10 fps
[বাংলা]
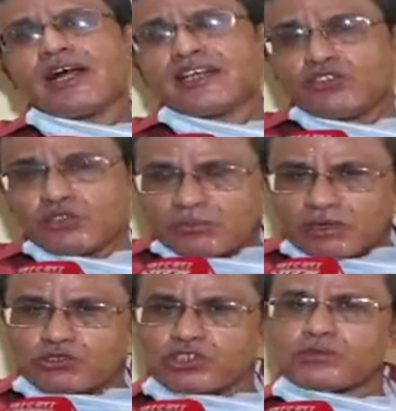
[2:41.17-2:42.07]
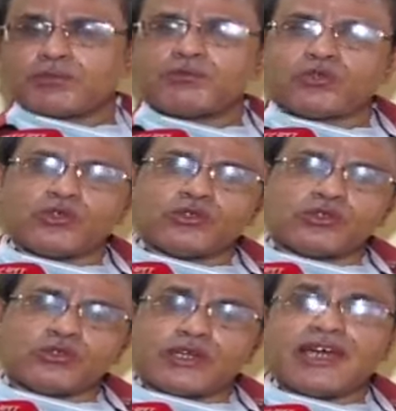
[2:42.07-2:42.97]
আরেকজন মানুষের ওপর প্রয়োগ
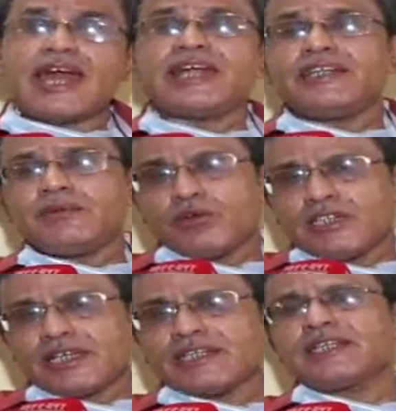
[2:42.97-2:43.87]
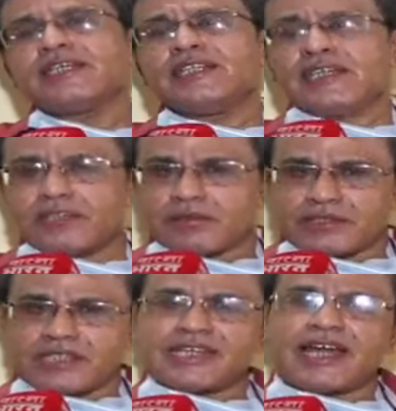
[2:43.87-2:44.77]
করে অ্যান্টিবডি তাদেরকে দিয়ে দেওয়া
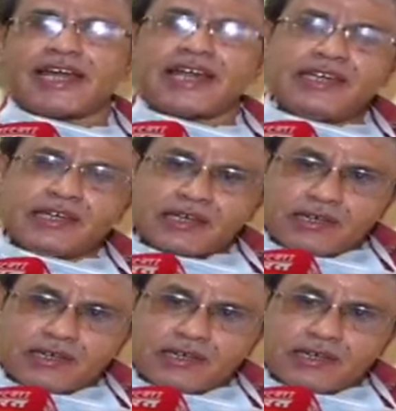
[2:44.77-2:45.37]
যাতে এই